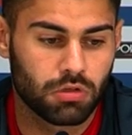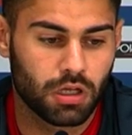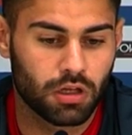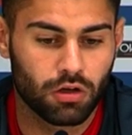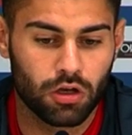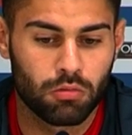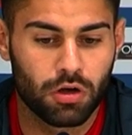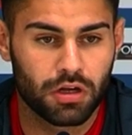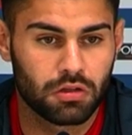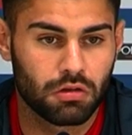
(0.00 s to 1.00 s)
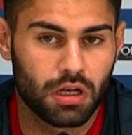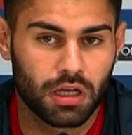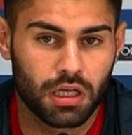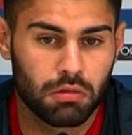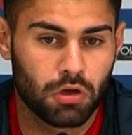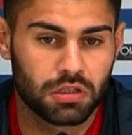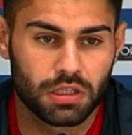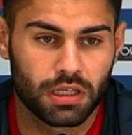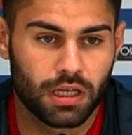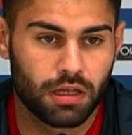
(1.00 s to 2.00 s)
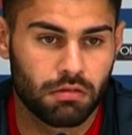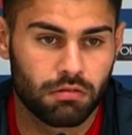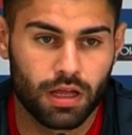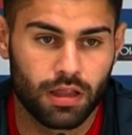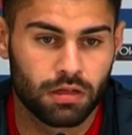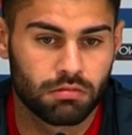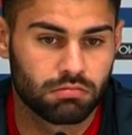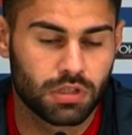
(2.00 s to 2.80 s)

y creo que como el resto del equipo, así que nada,